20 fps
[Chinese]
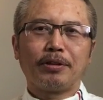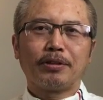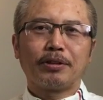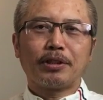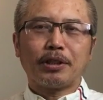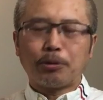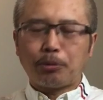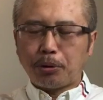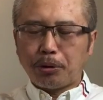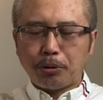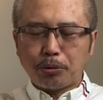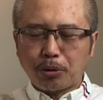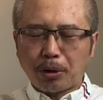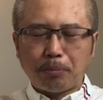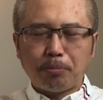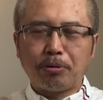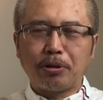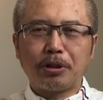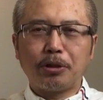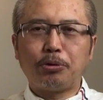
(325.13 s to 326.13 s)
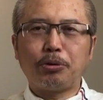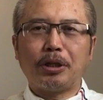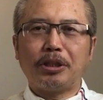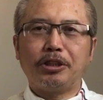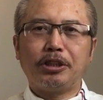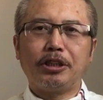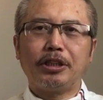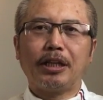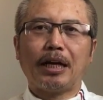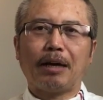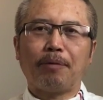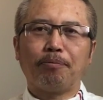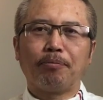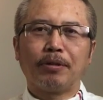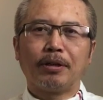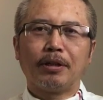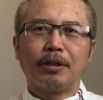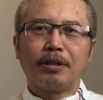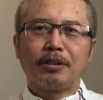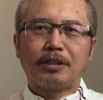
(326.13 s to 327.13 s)
这对于川普的选情呢，
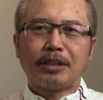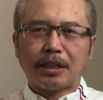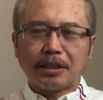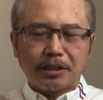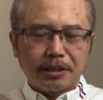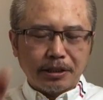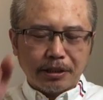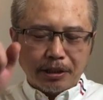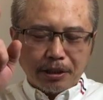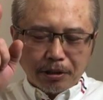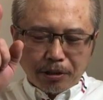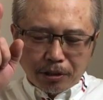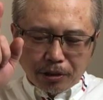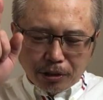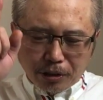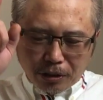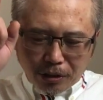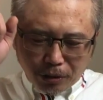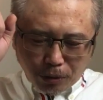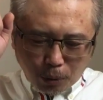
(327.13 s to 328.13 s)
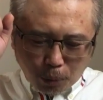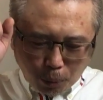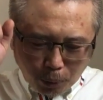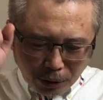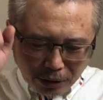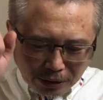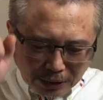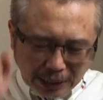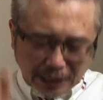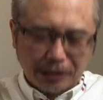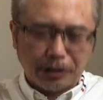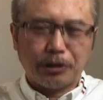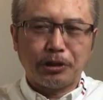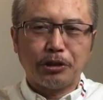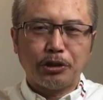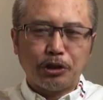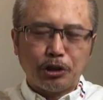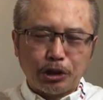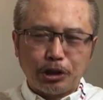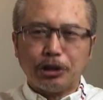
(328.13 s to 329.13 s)
将是会产
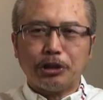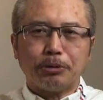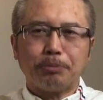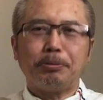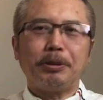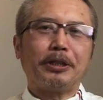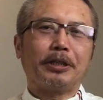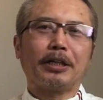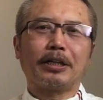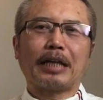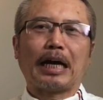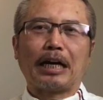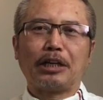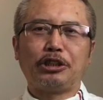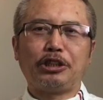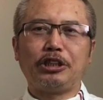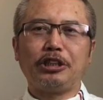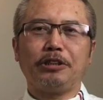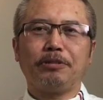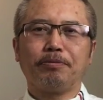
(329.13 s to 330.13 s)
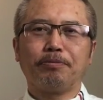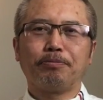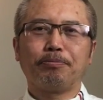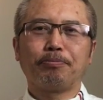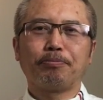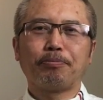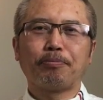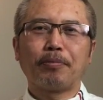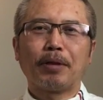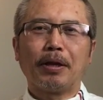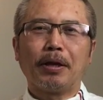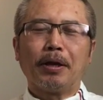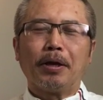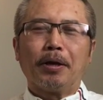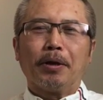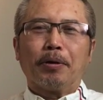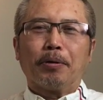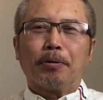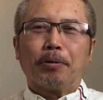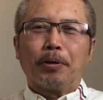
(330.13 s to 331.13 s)
生致命的打击。
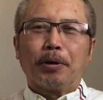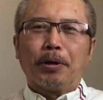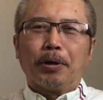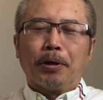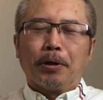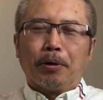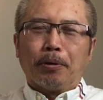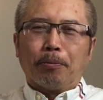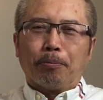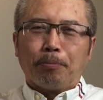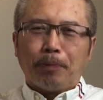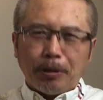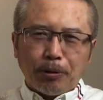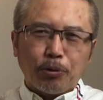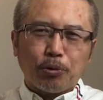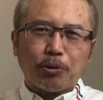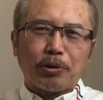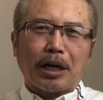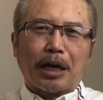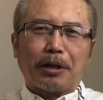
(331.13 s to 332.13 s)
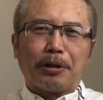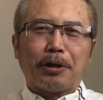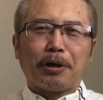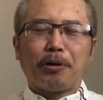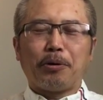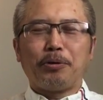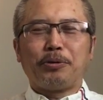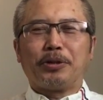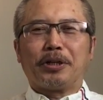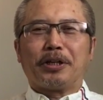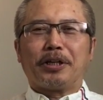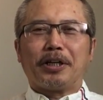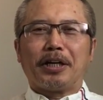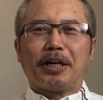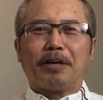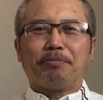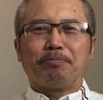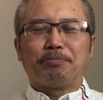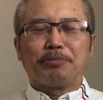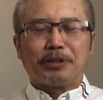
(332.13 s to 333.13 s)
民主党的候选人
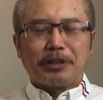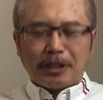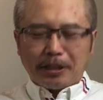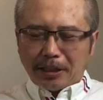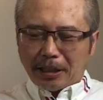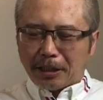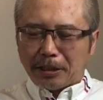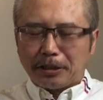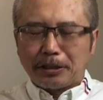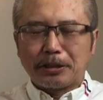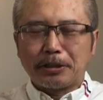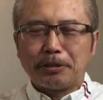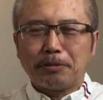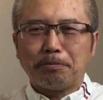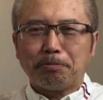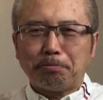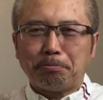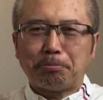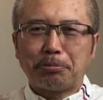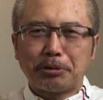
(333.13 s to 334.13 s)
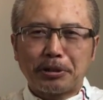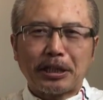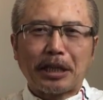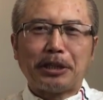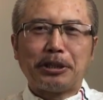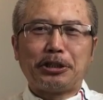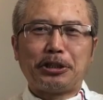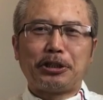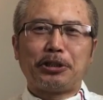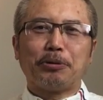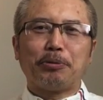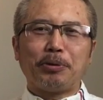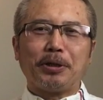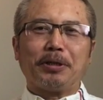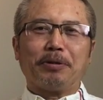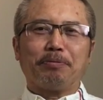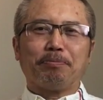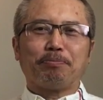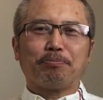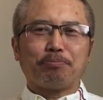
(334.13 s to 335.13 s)
呢现在是不在其
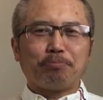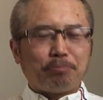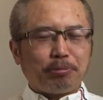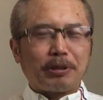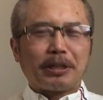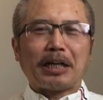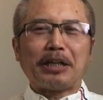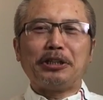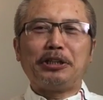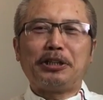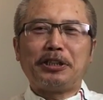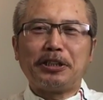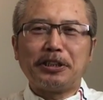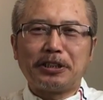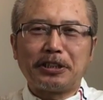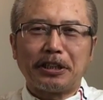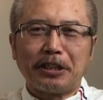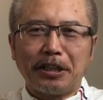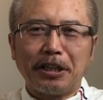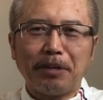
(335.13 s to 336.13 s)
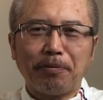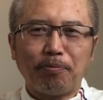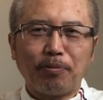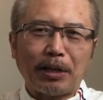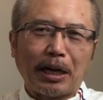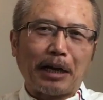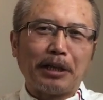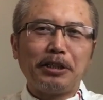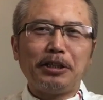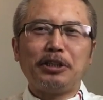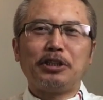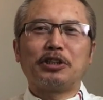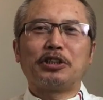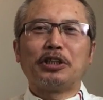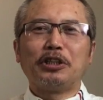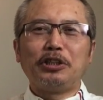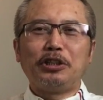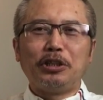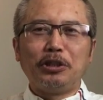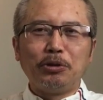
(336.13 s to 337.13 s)
位不担其责啊一
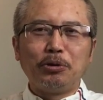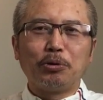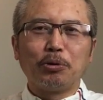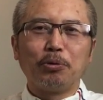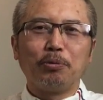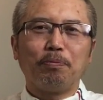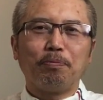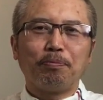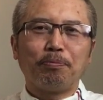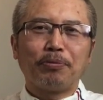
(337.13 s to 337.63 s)
身轻松。